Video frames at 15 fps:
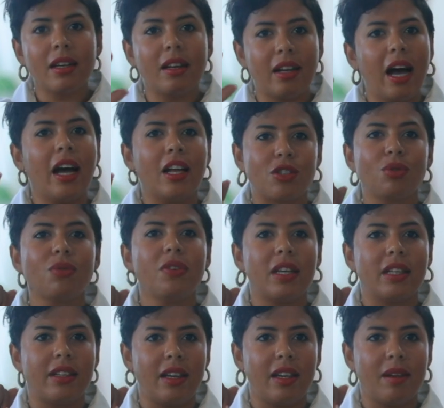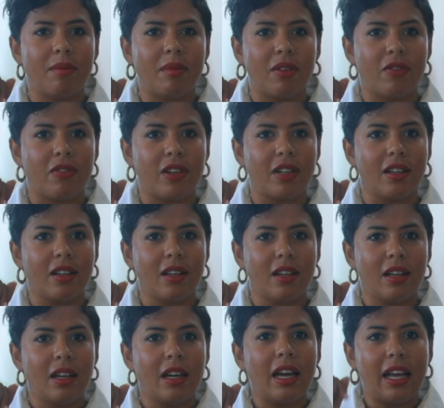لا هتشوفي قد ايه هي بتفرق
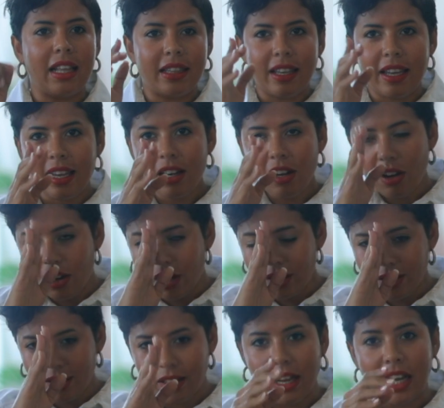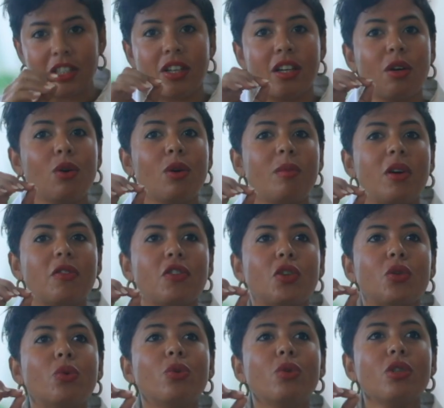قد ايه الخط عشان هو ما
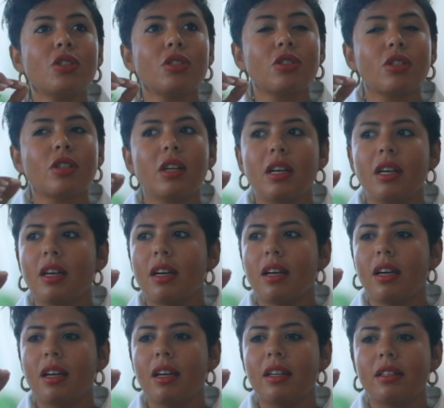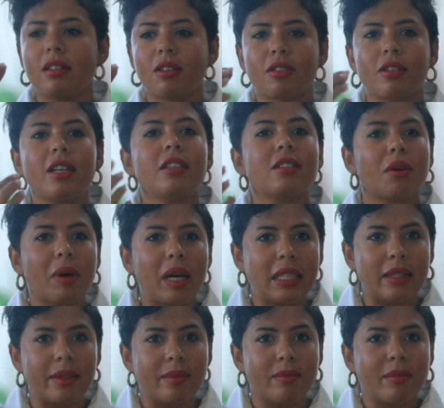فيهوش تطريزه
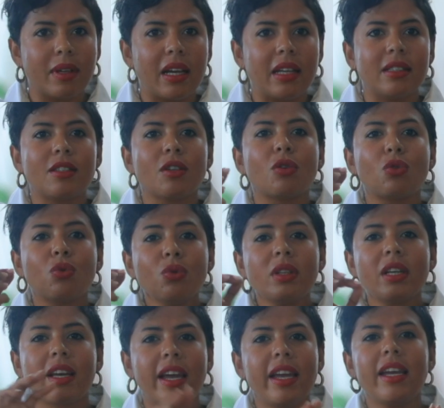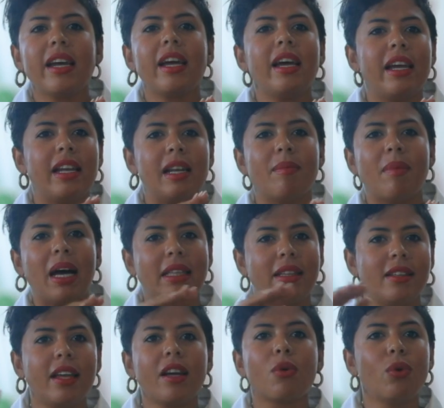واحده انت خطوطك هي اللي
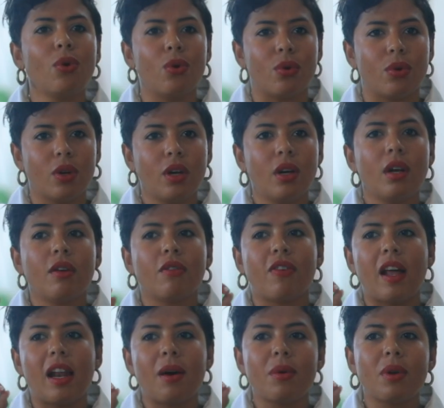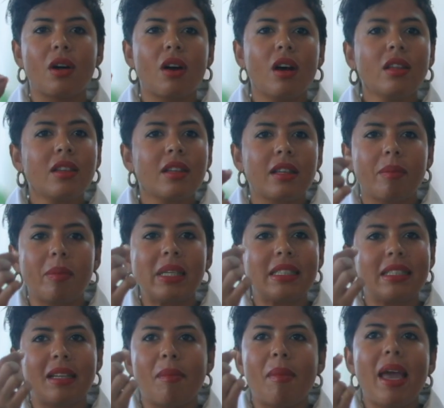محدداه كله فلو الخط
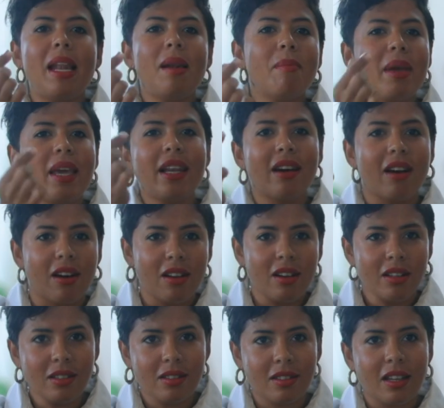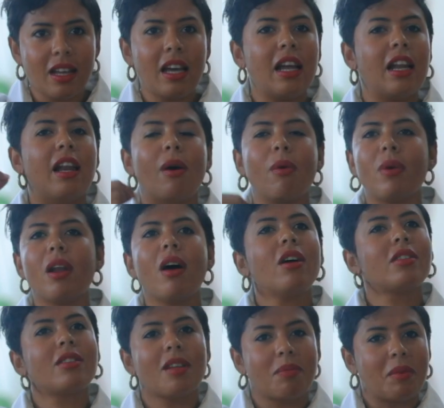بس مال ميله غلط لو
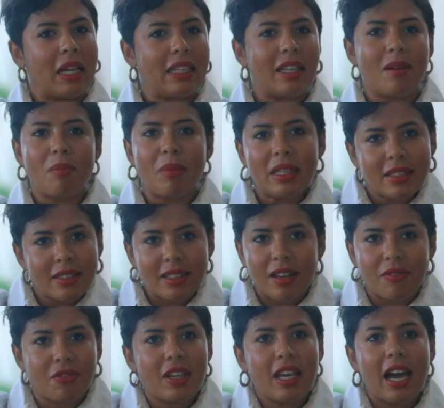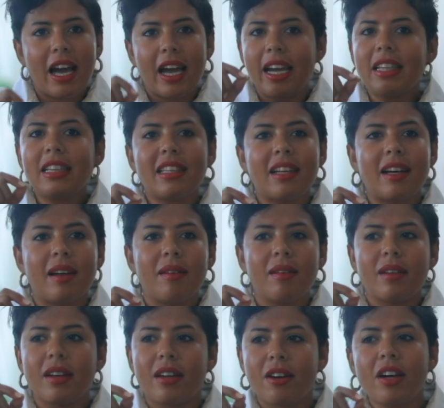القصه بتاعت البنسه فيها حته
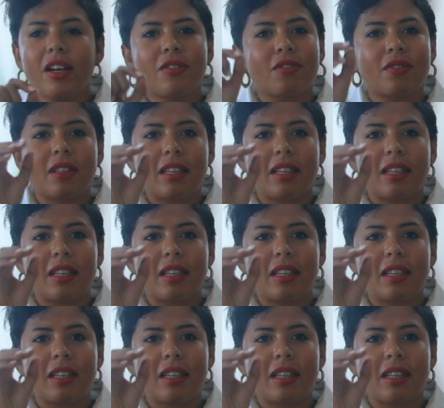راحت